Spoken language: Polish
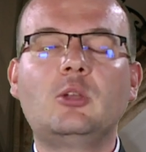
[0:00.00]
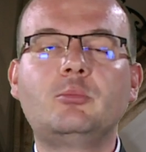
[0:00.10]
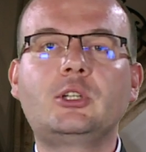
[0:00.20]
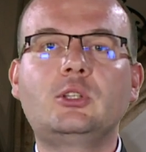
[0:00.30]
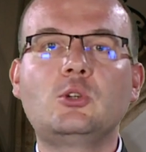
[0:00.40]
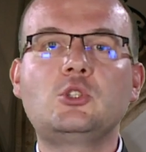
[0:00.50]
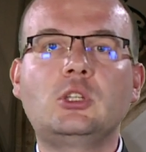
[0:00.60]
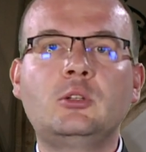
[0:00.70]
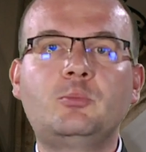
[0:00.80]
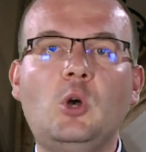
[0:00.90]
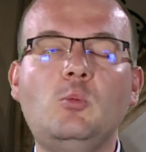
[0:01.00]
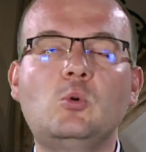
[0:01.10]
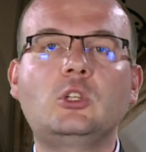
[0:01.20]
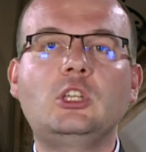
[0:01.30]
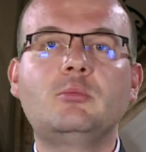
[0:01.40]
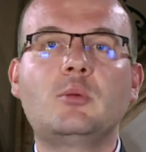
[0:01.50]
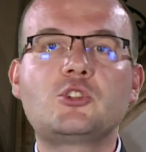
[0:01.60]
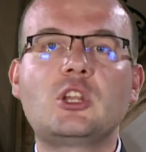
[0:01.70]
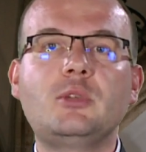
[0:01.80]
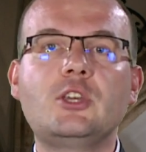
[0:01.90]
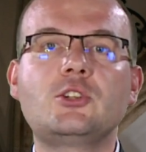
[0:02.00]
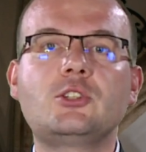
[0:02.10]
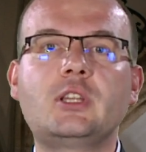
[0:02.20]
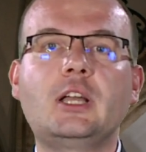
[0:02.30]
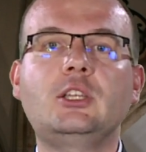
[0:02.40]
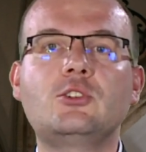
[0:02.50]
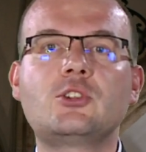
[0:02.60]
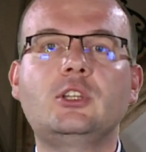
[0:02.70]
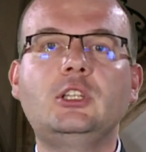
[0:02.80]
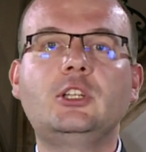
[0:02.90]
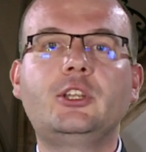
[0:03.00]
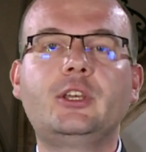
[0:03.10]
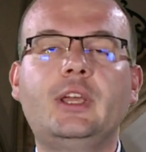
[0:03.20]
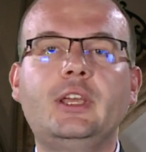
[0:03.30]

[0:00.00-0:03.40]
by ktoś e, pomógł im przemierzyć taki czy inny